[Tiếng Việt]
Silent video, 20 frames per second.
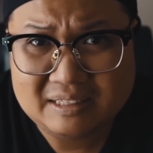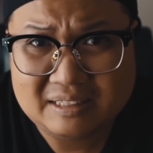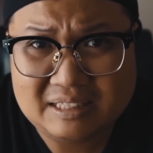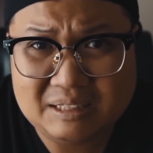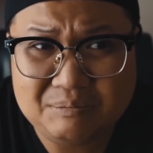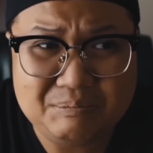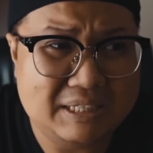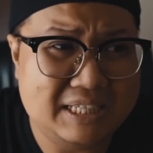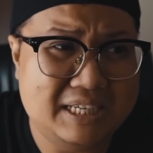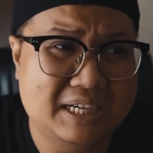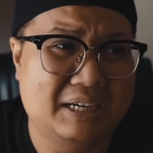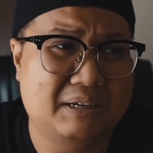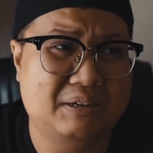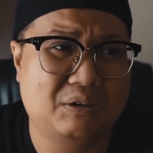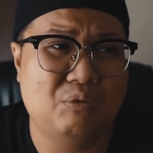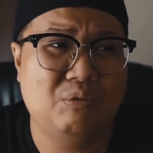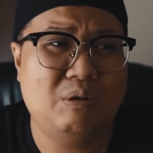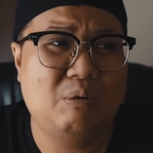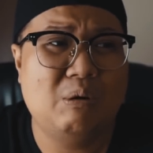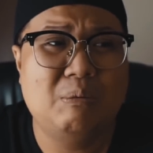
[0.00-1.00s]
chứ bây giờ
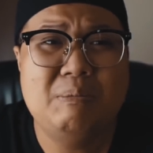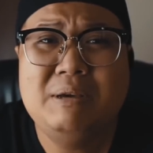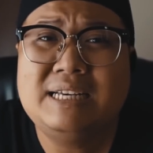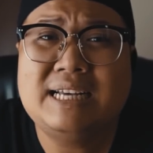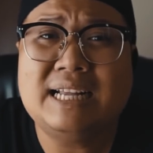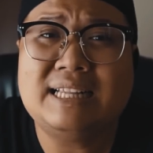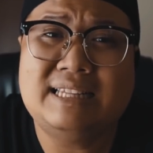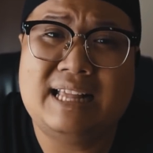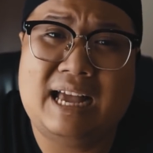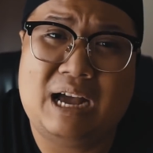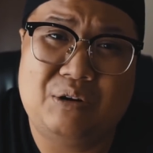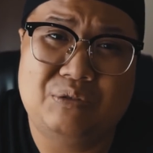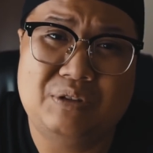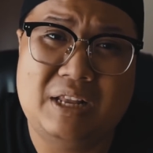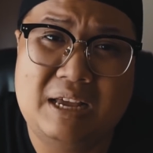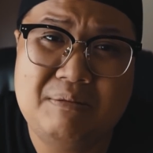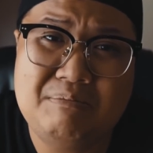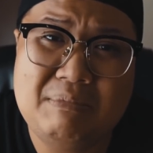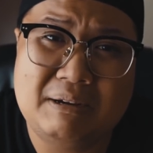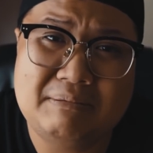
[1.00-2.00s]
cũng không có biết cách nào
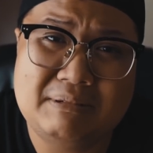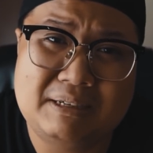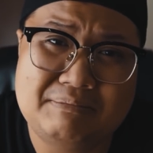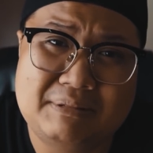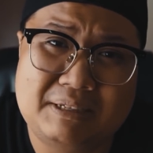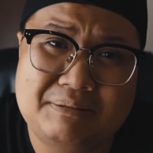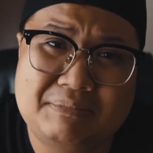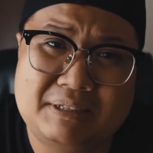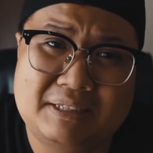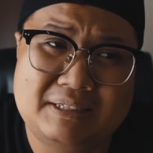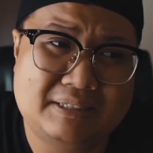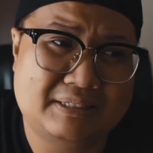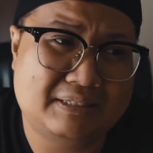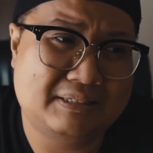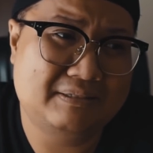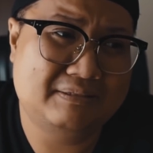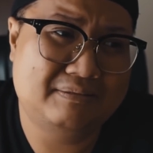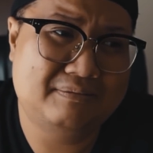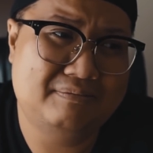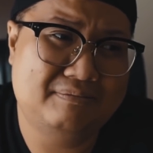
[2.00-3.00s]
để mà mà mà mà
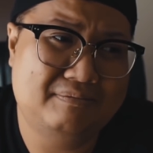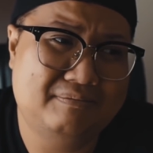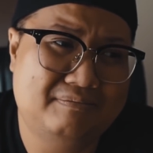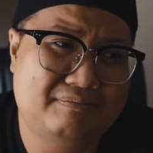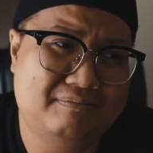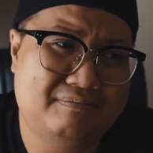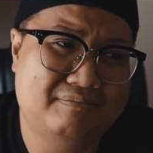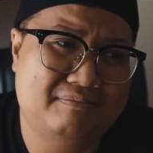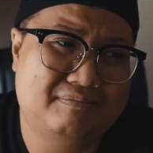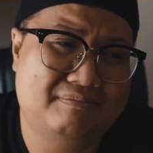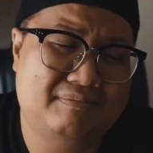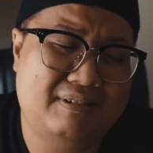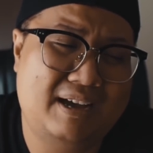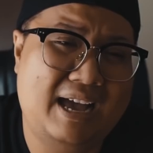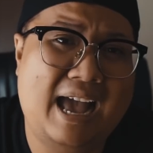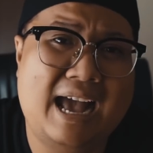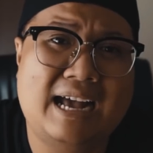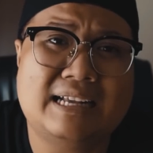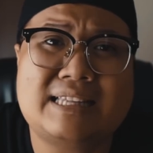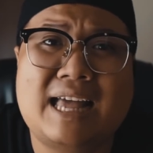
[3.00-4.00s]

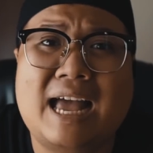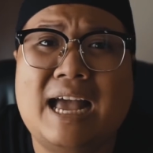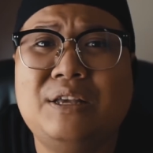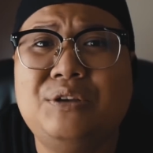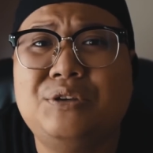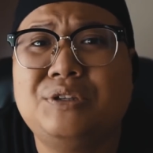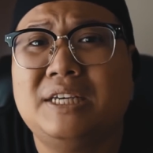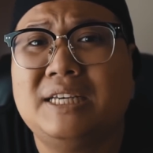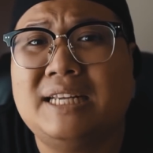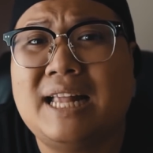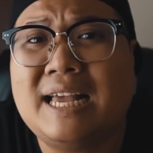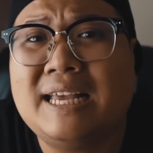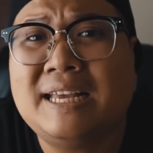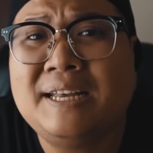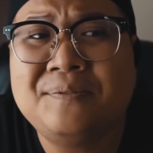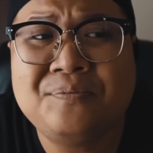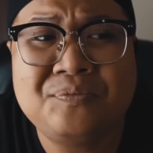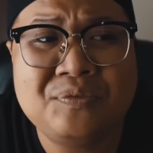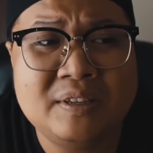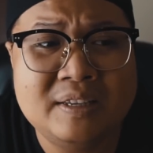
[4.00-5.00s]
an táng cho chị đây
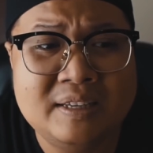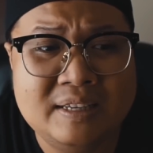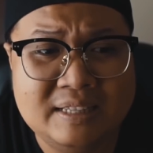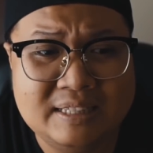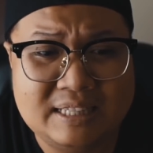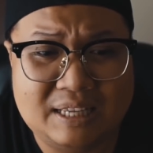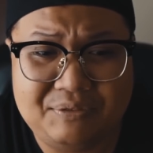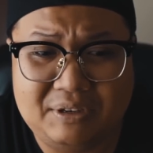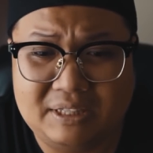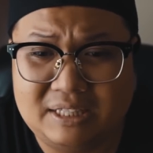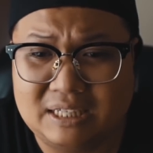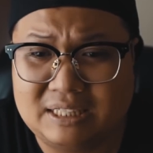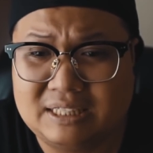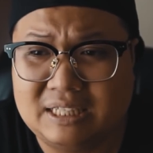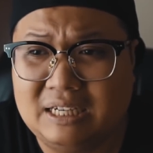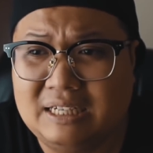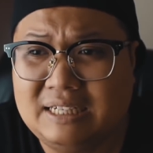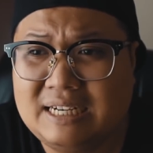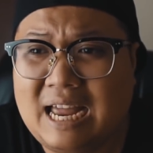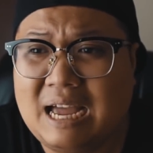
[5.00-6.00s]
tại vì thực
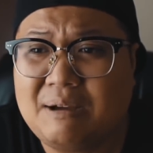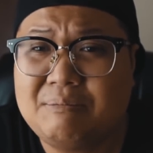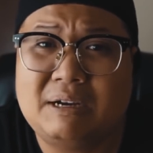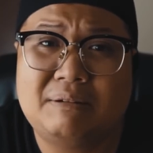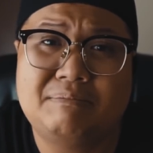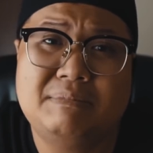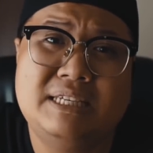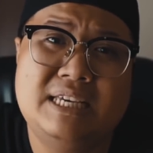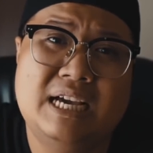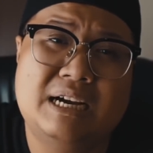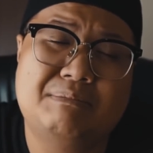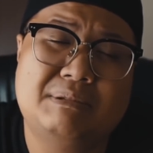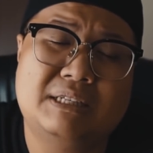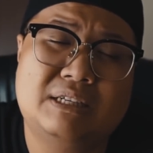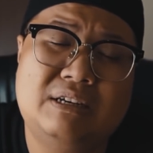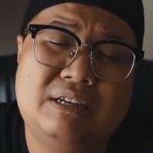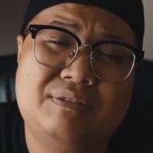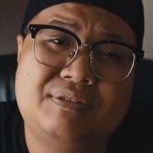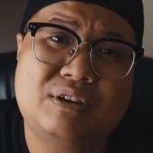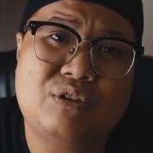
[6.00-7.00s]
sự ra mà bây giờ mình
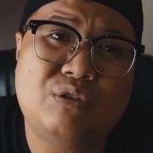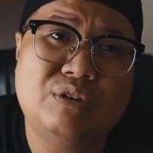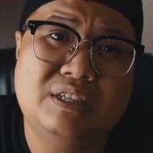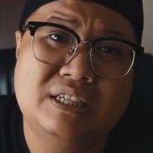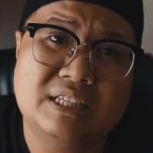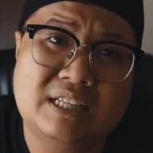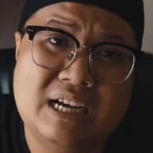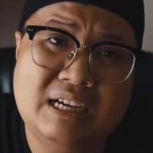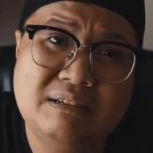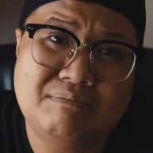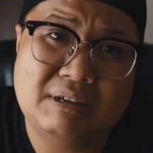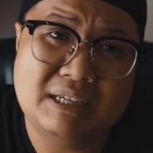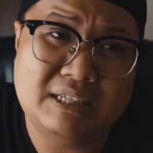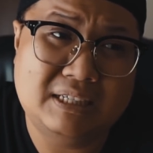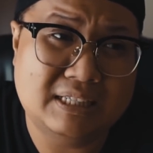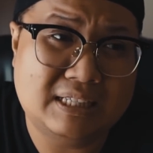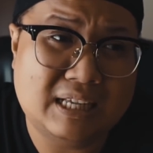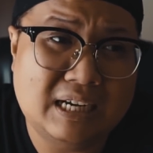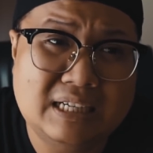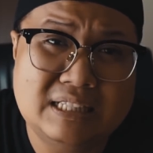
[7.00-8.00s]
nói là phải có người thân mà
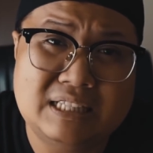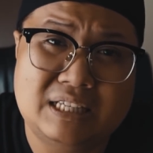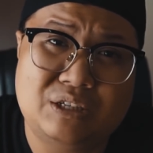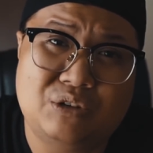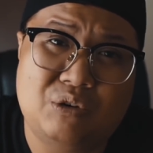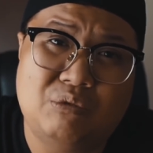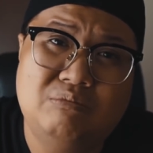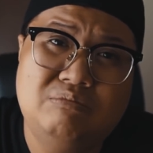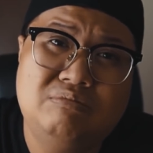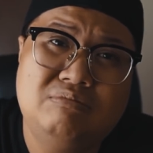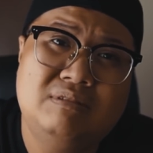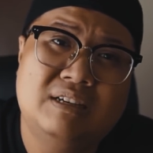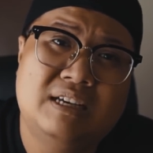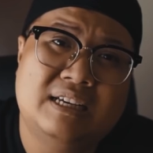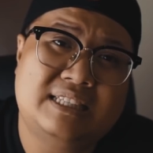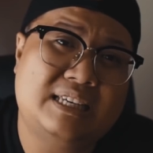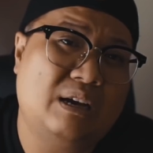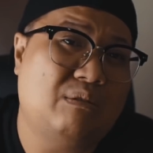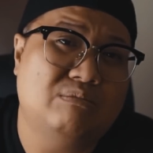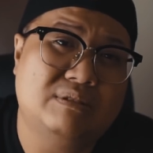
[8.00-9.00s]
người thân thì cũng
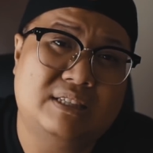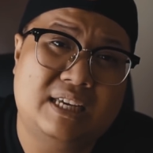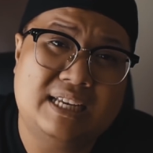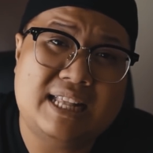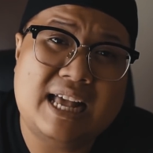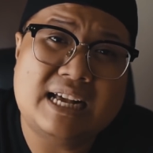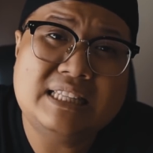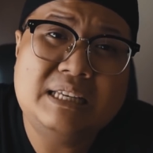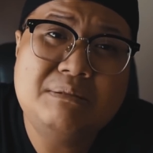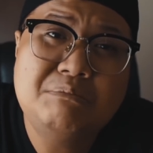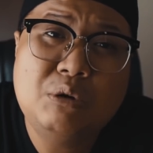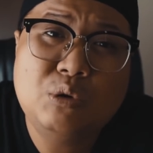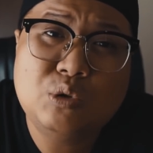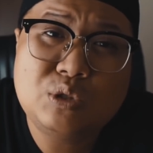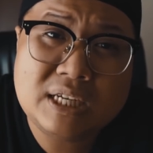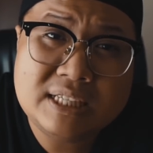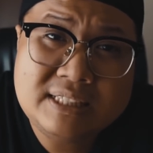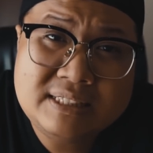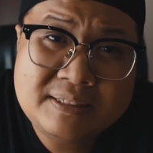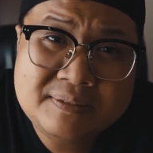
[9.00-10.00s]
chồng chị đang đi mưu
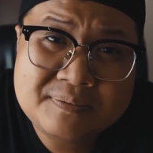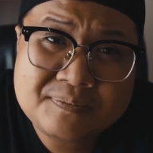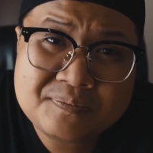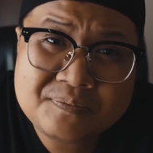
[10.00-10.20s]
sinh